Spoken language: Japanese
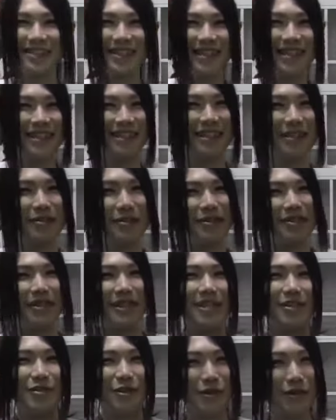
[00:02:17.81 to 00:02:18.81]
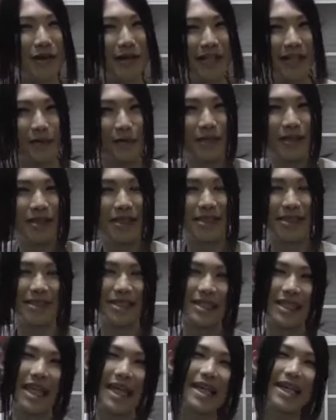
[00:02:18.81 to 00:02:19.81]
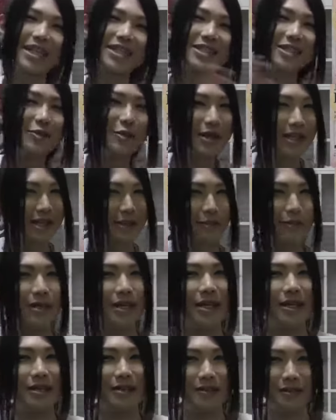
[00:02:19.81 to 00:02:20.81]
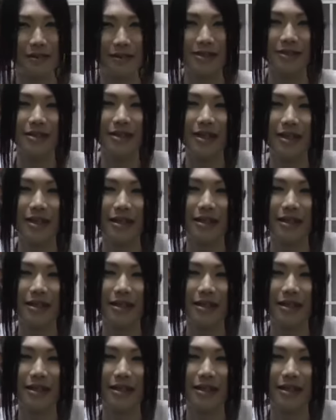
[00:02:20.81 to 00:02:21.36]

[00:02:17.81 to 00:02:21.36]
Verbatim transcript: ねえ」って直哉君が言ったわけでもないし喧嘩したわけでもない、うん、